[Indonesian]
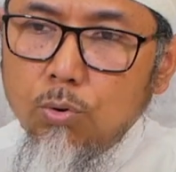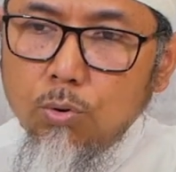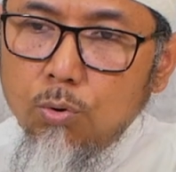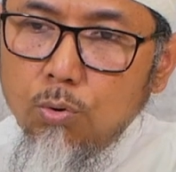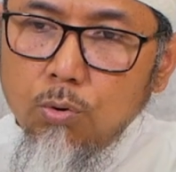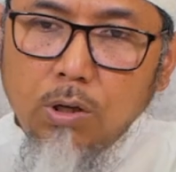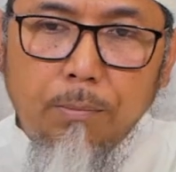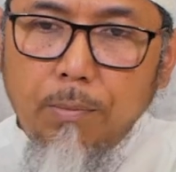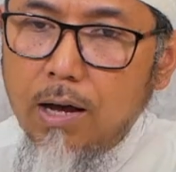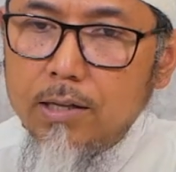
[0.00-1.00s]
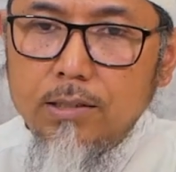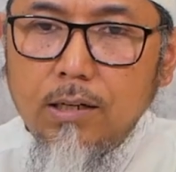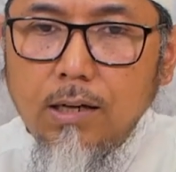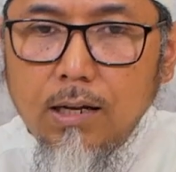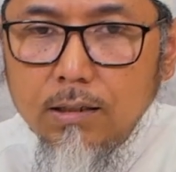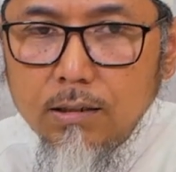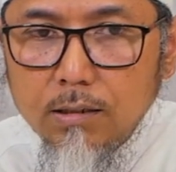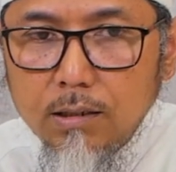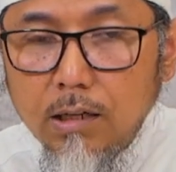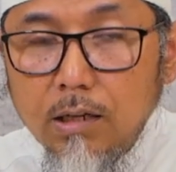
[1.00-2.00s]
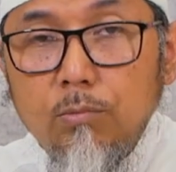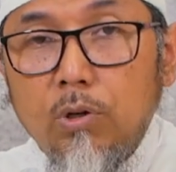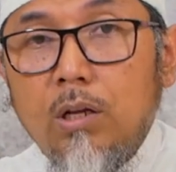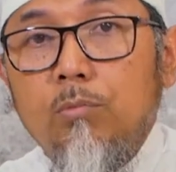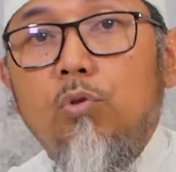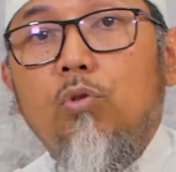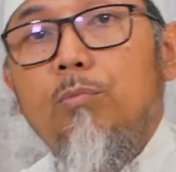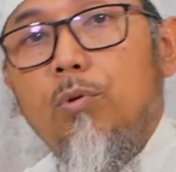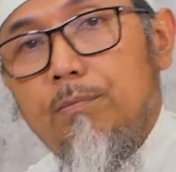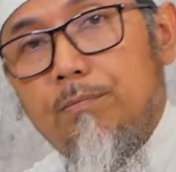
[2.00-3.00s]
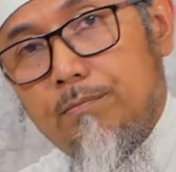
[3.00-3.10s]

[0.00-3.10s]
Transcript: guru-guru yang mengajarkan ilmu-ilmu umum.